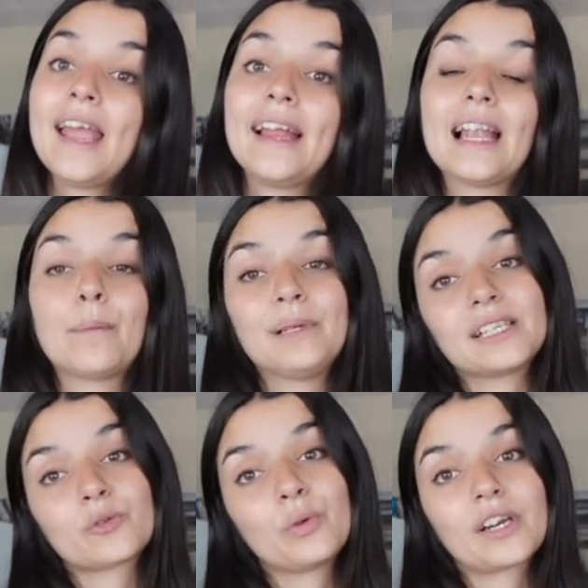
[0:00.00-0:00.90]
La
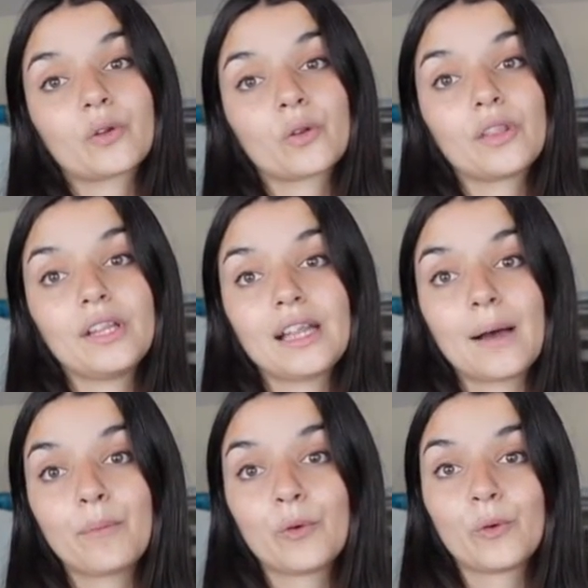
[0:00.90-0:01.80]
Please es muy
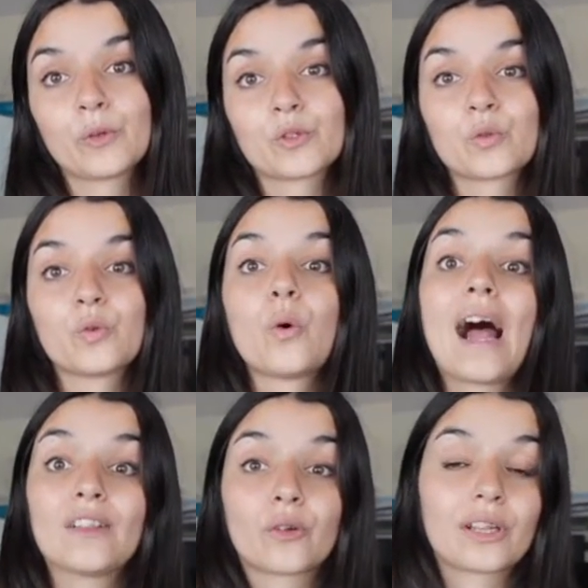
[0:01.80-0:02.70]
reconocida por su
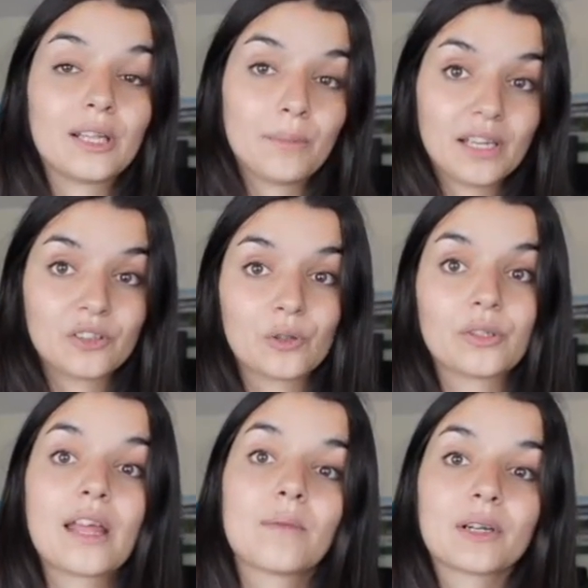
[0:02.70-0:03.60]
alto rendimiento
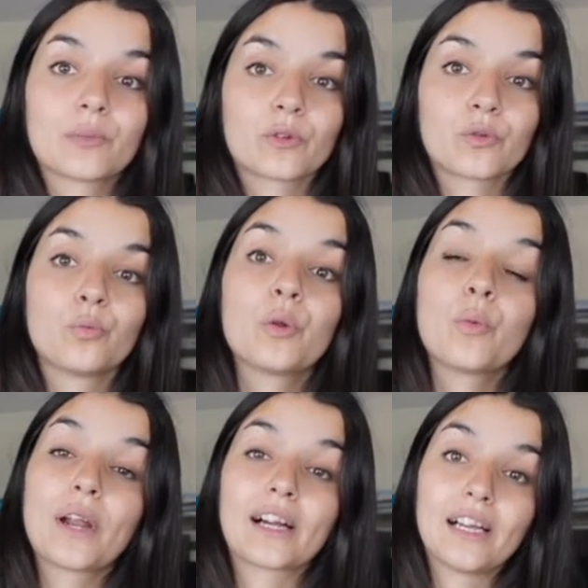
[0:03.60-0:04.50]
y además por su muy
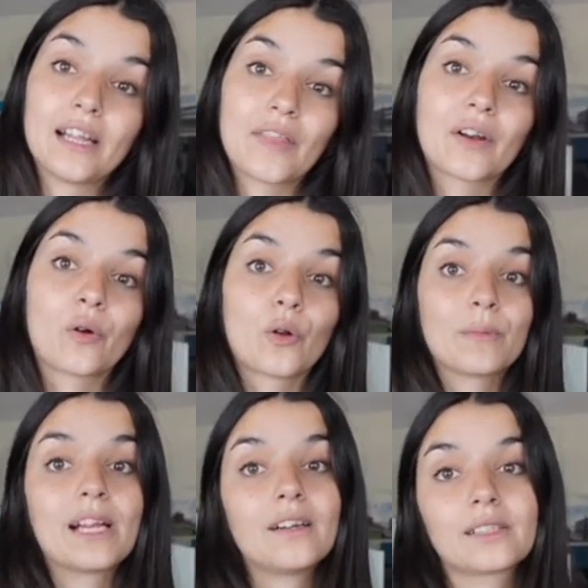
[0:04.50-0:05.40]
buena calidad ergonómica,